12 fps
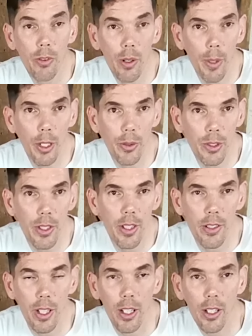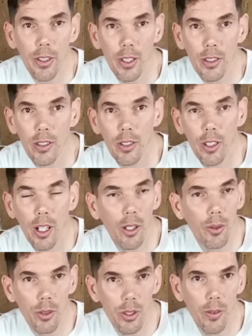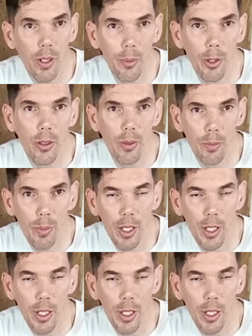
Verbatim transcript: pouvez mettre aussi des alertes, etc. Donc c'est vraiment